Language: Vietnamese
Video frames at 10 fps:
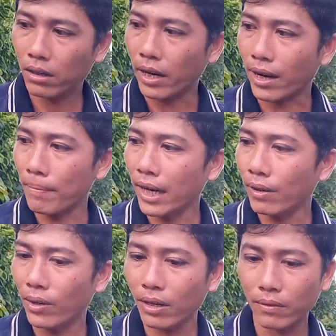gần cả mét
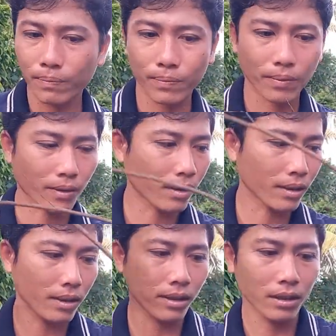luôn á đó.
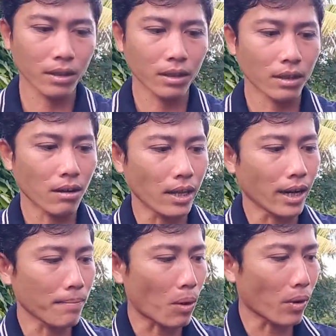đó thì
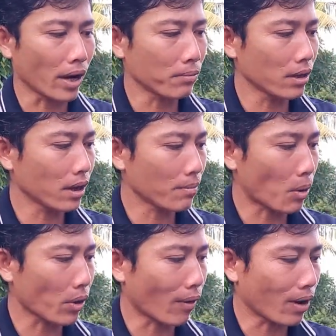cái bầu này lúc trước là cái
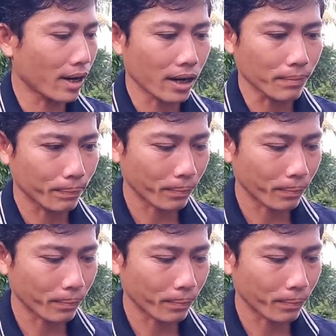bầu nhỏ ha